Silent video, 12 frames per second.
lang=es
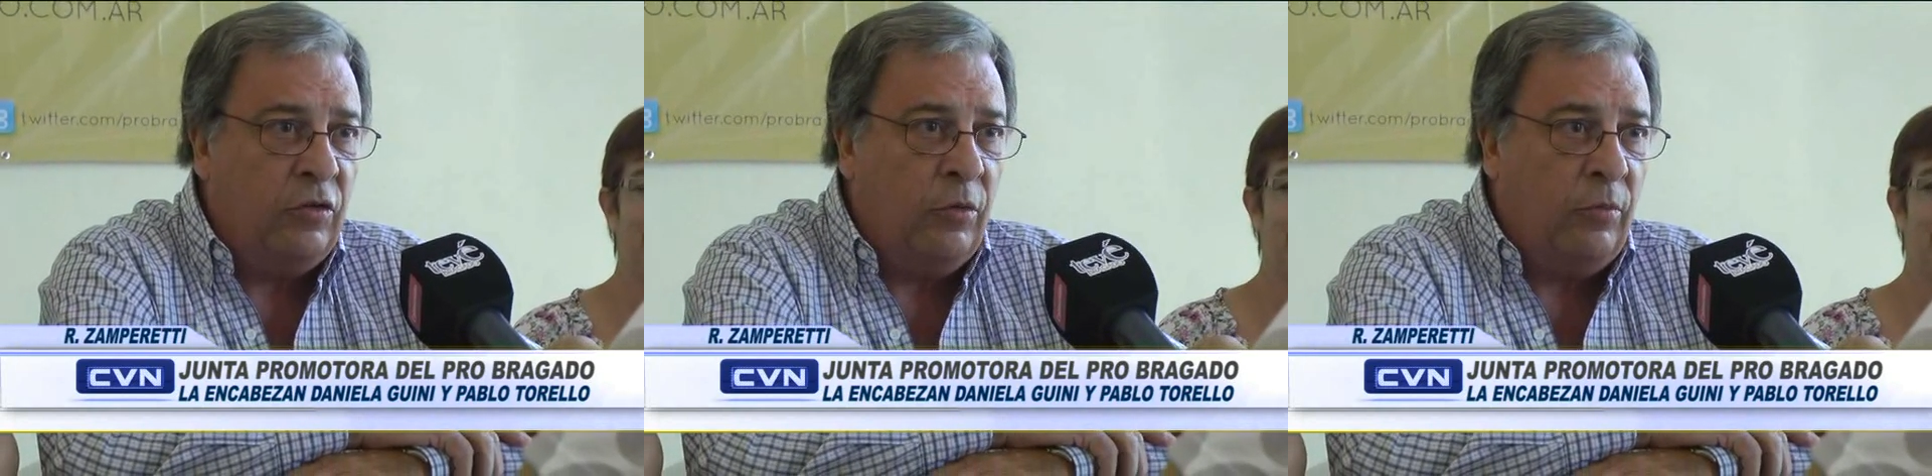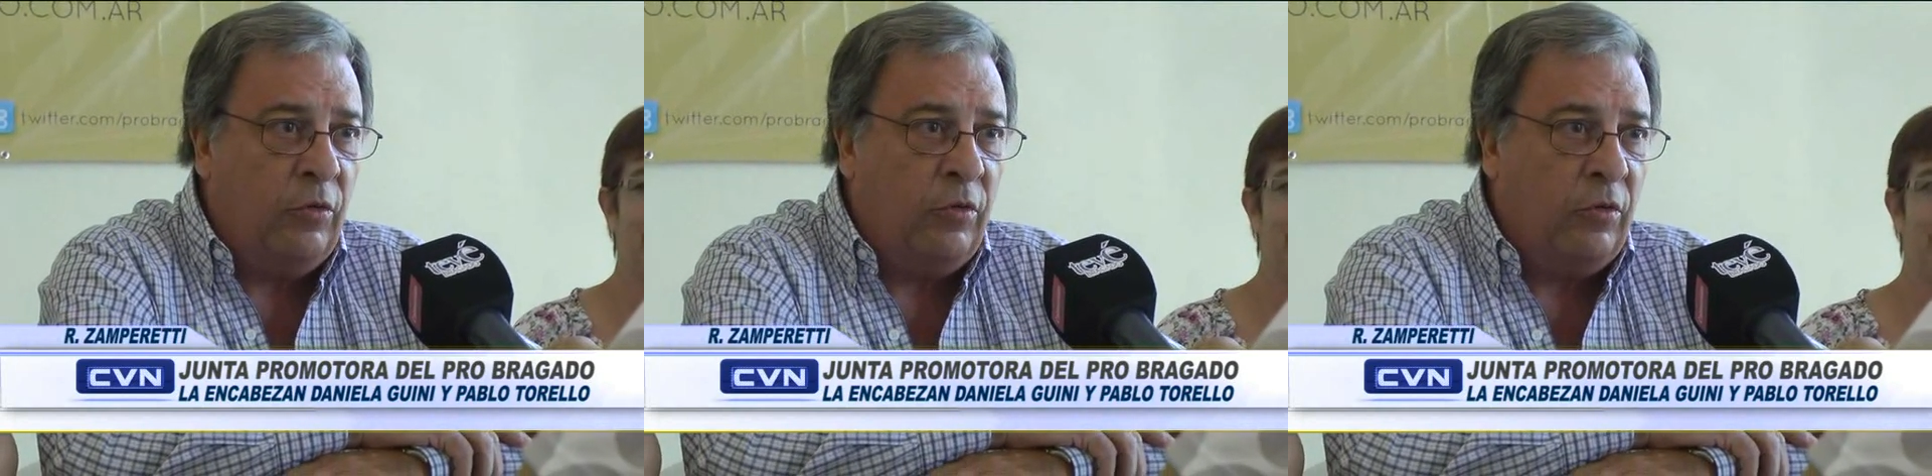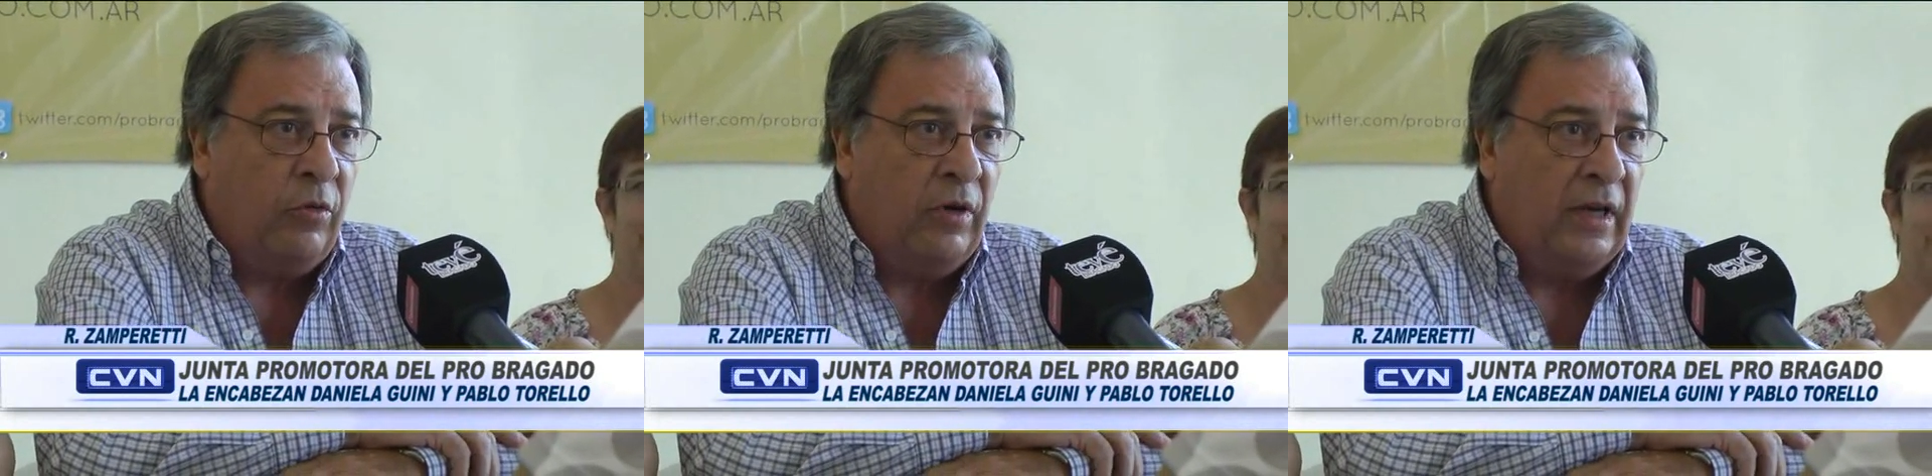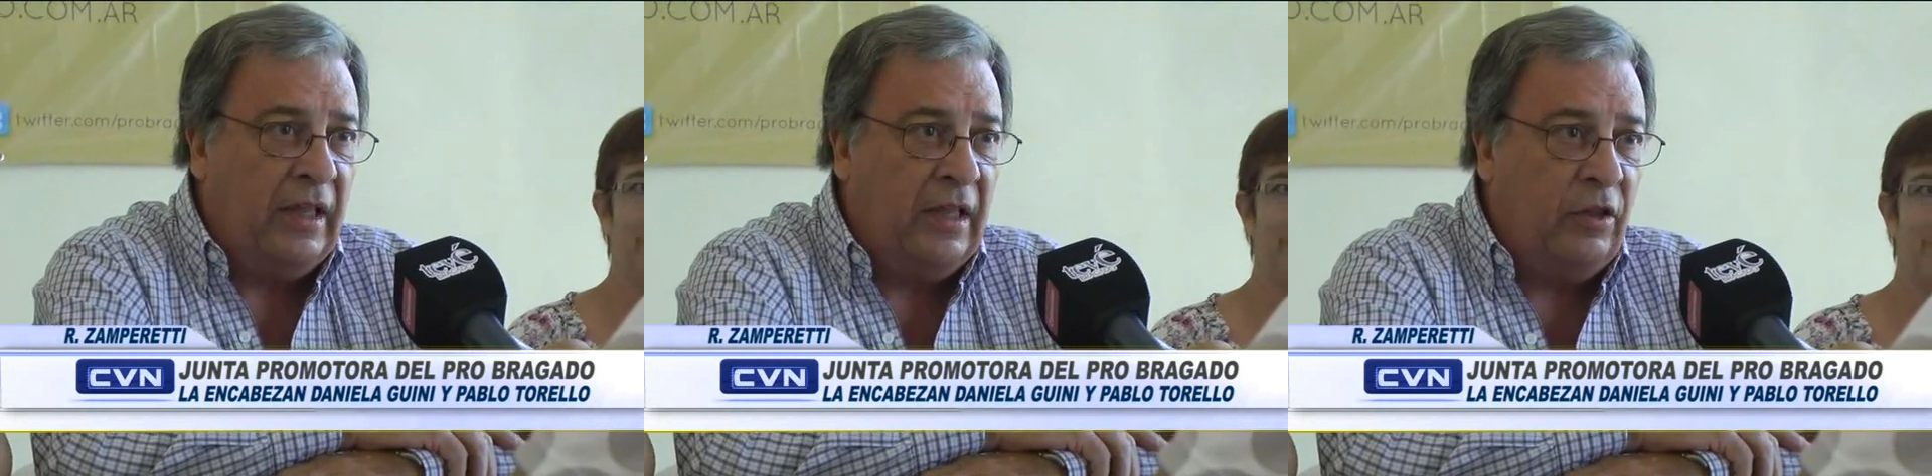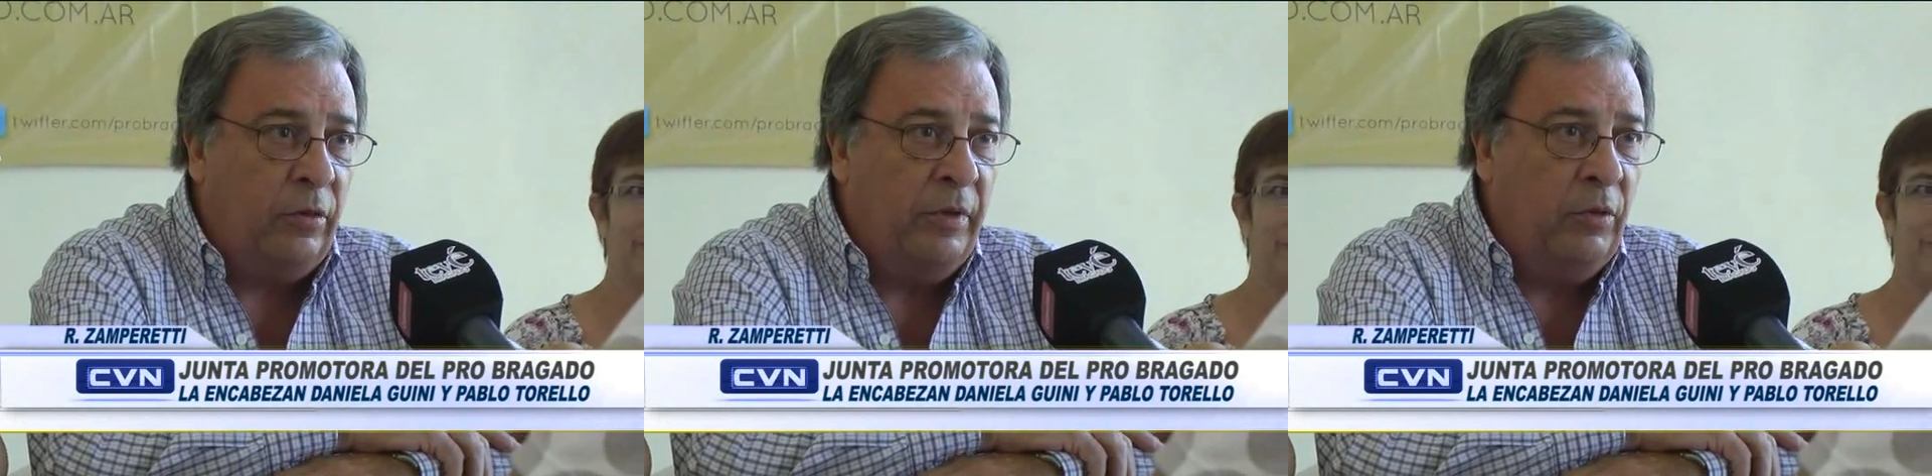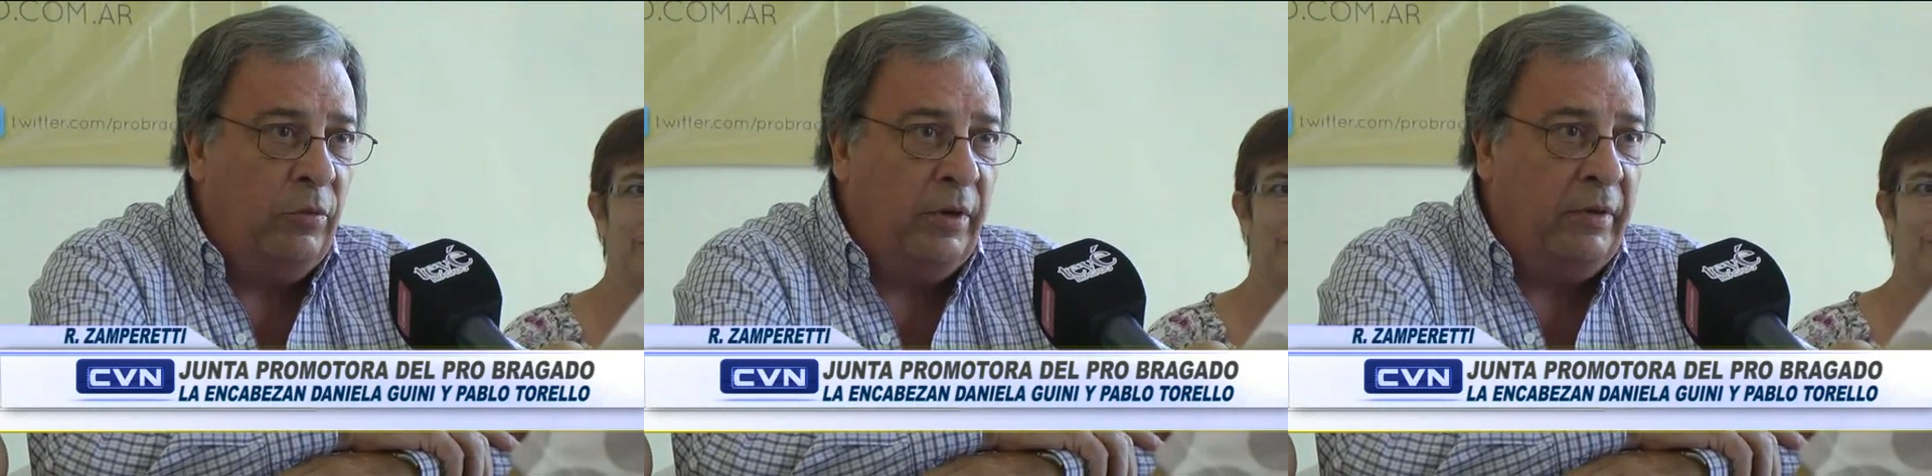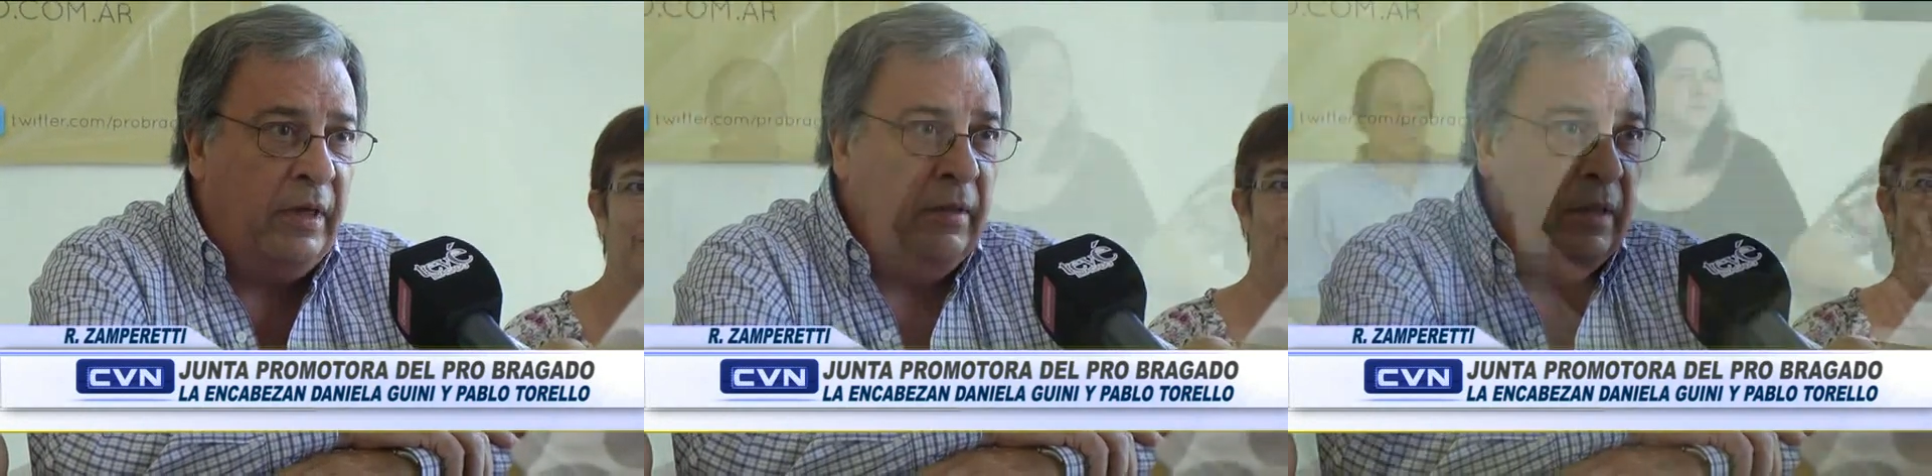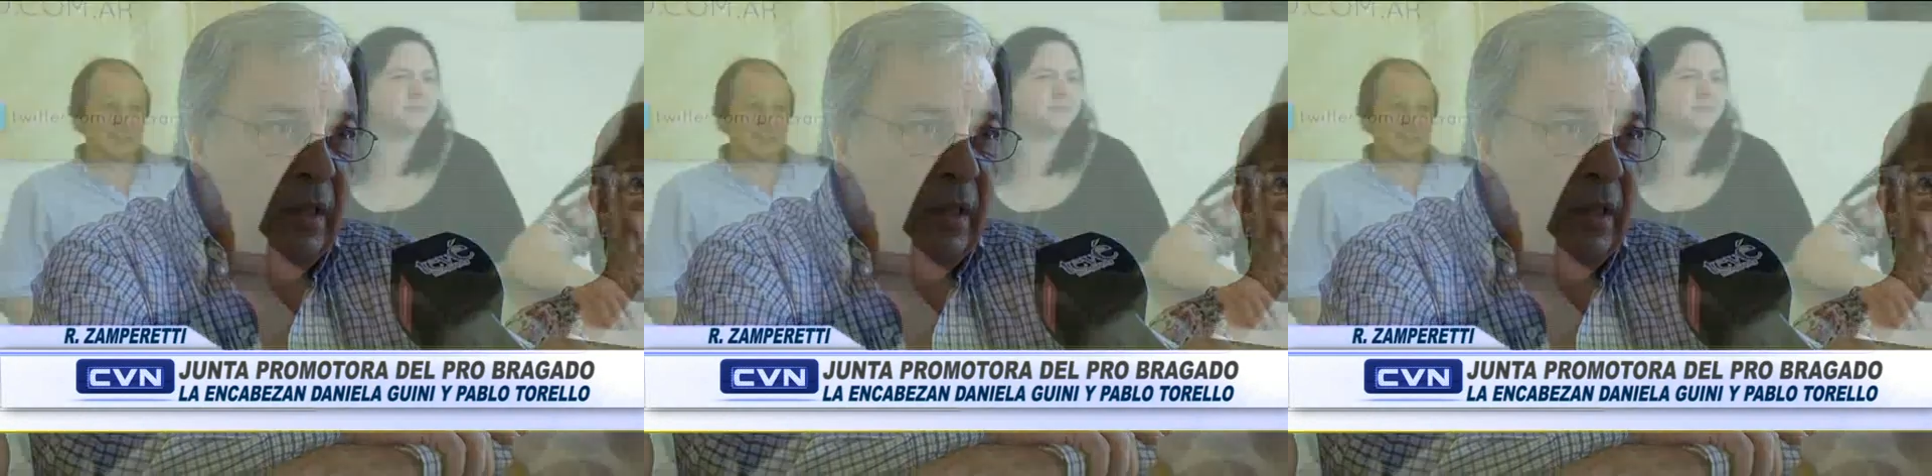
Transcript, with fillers: como la del 2009,